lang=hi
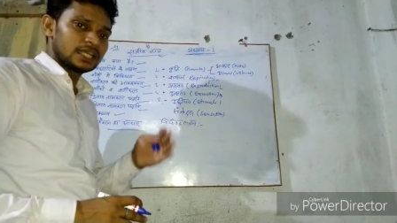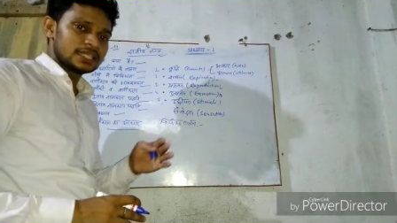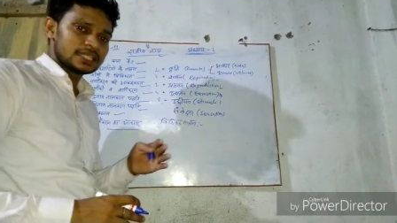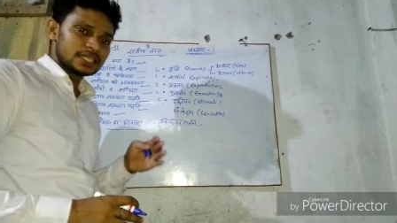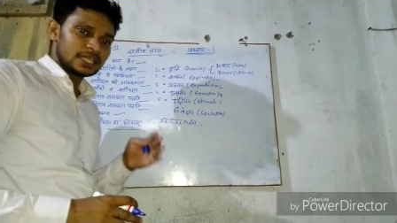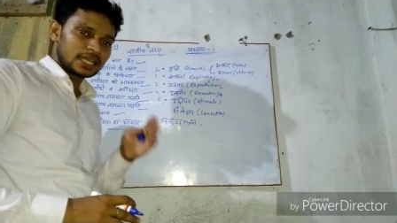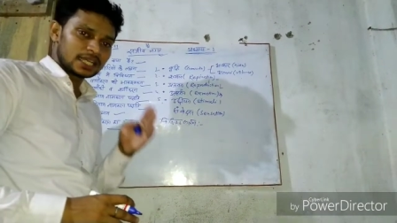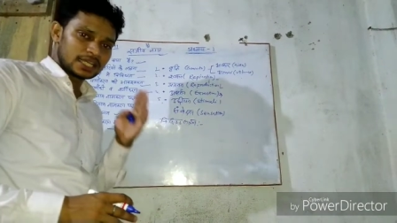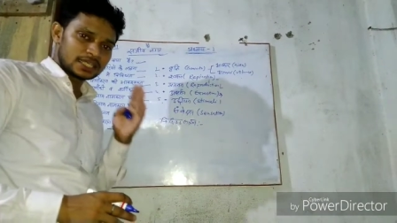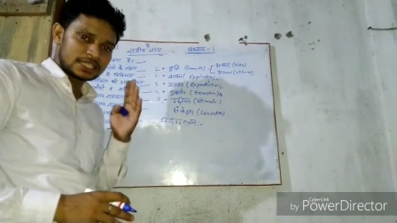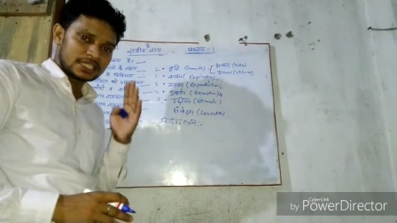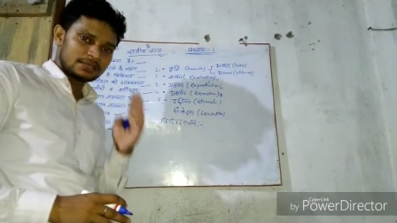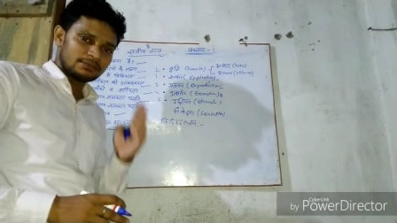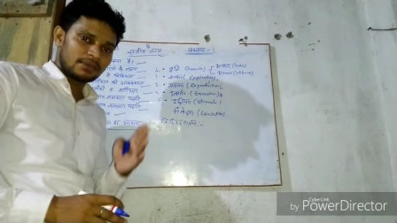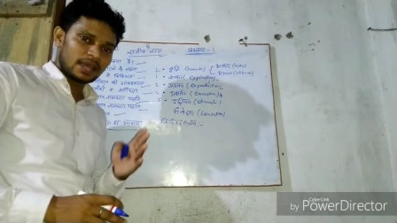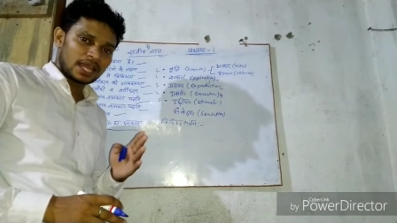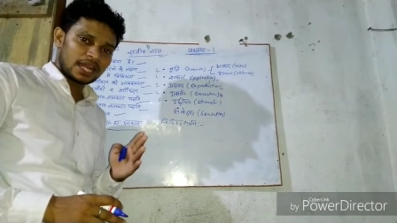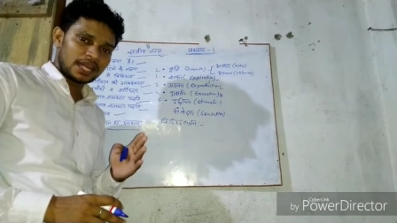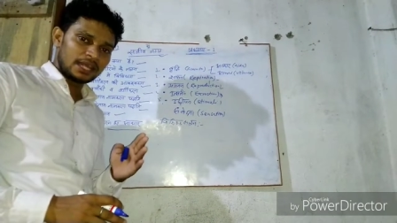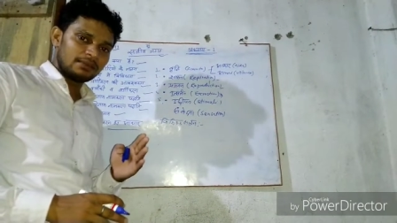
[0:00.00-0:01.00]
किसी न किसी
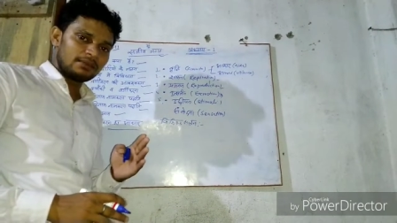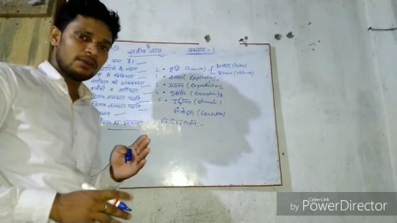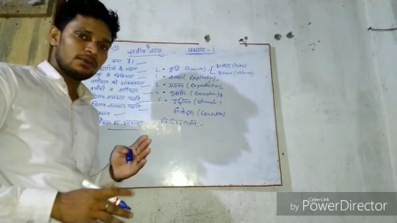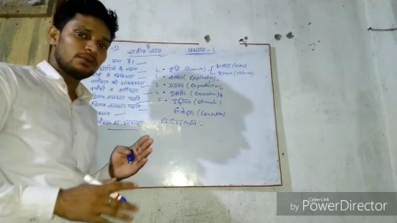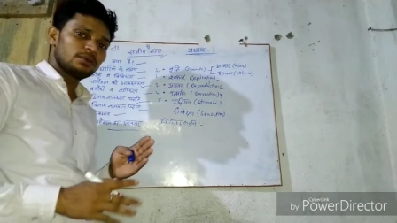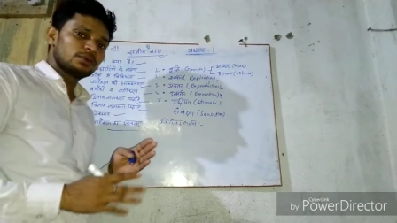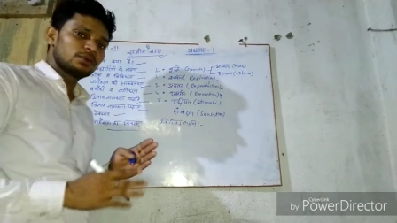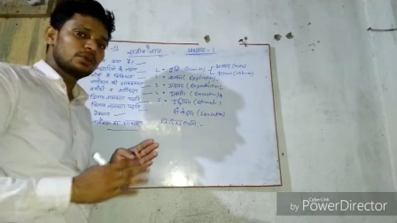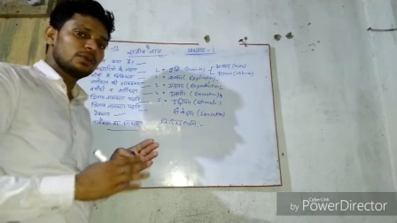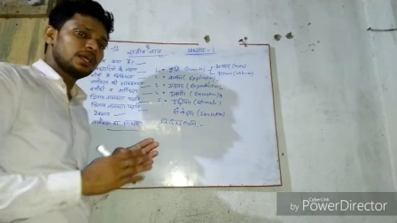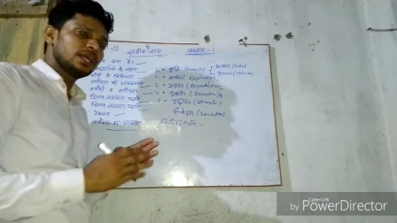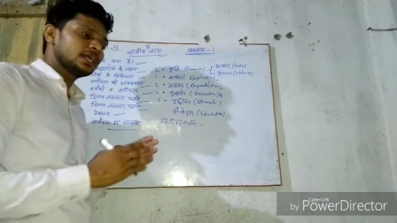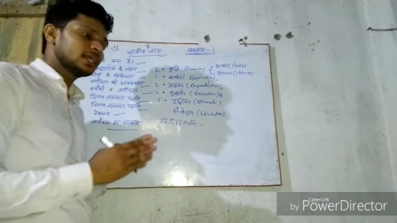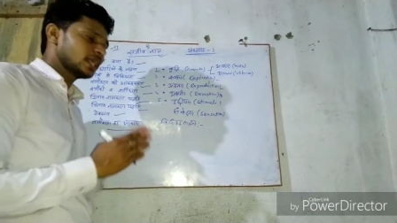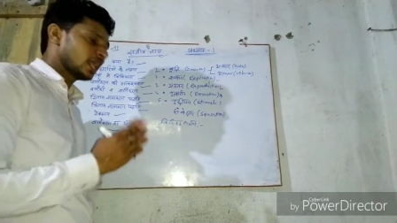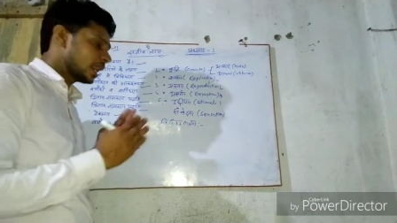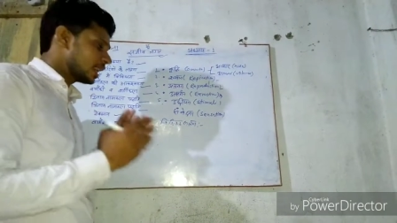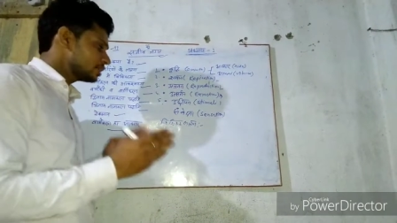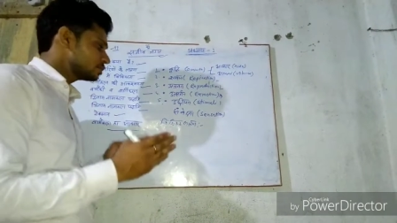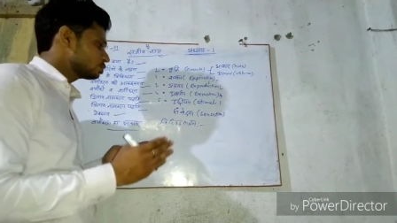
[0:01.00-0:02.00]
मायने में उनको एक
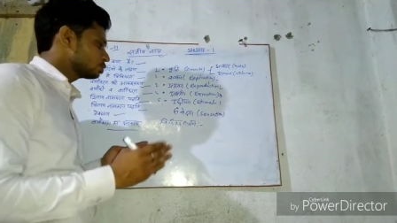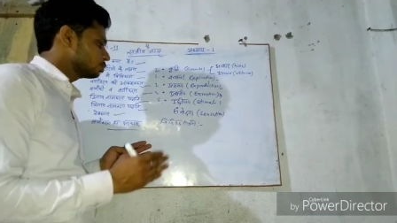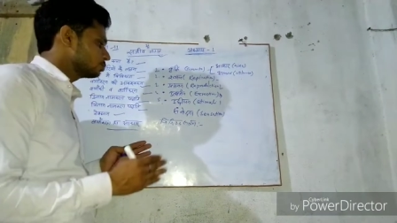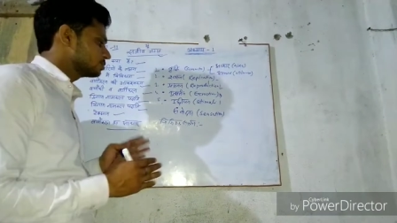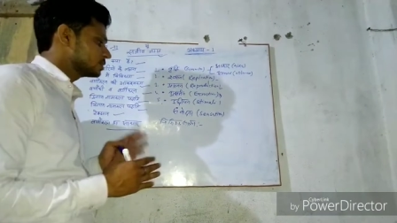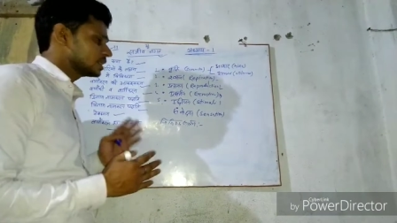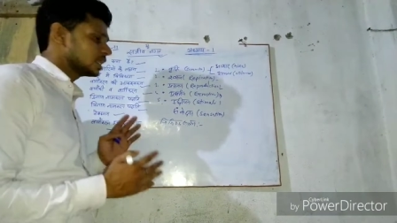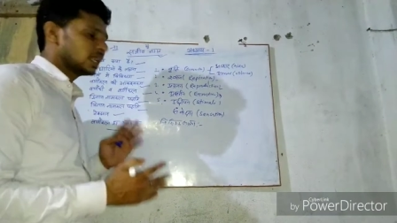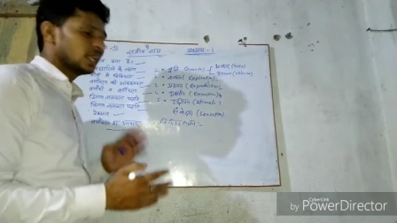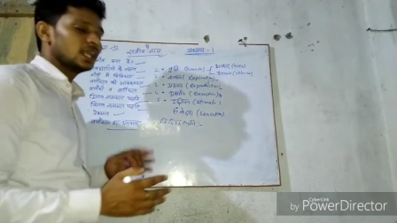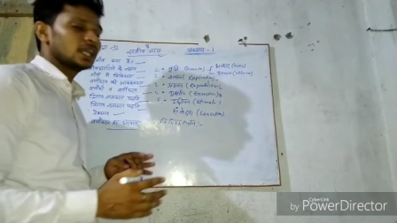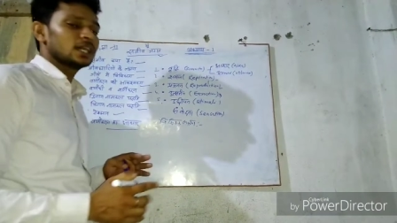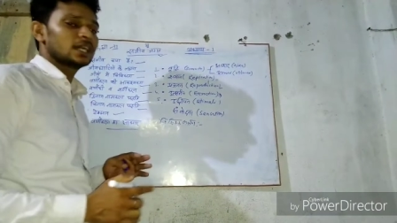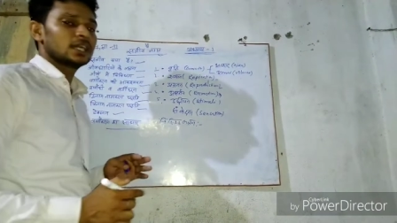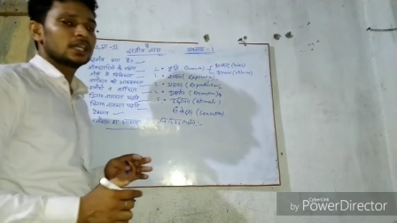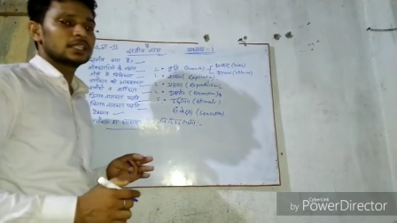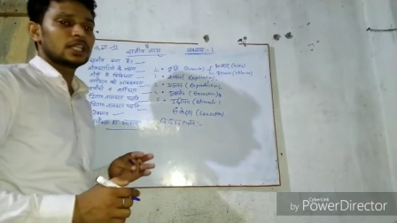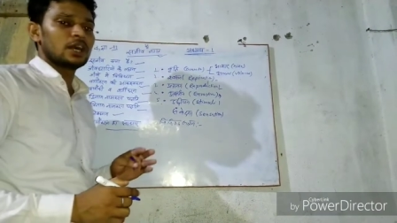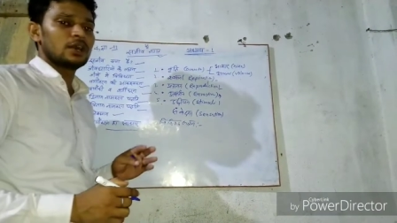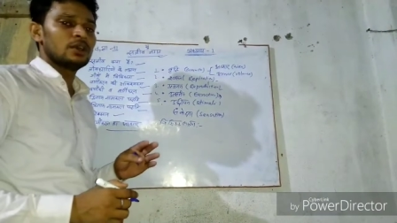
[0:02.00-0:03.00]
खास रूप से अलग
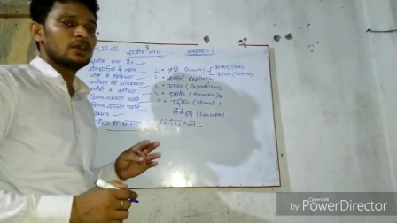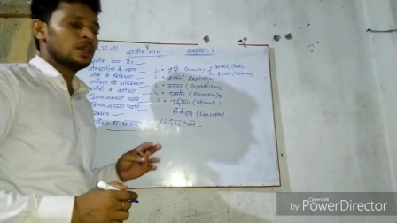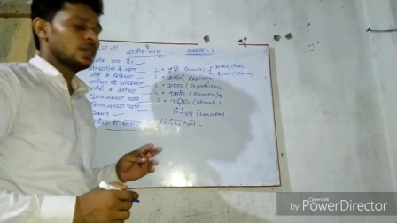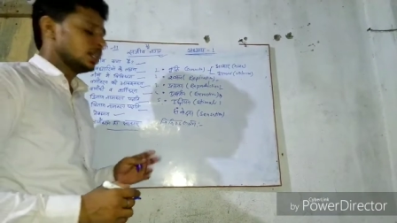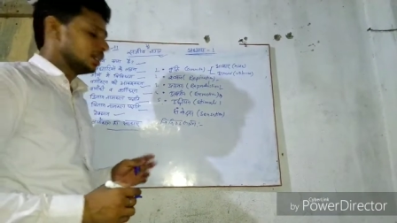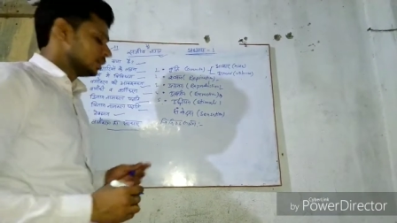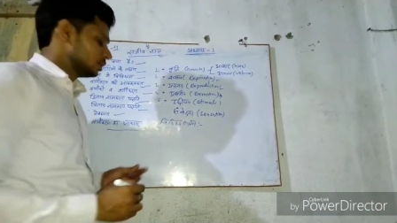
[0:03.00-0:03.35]
करता हो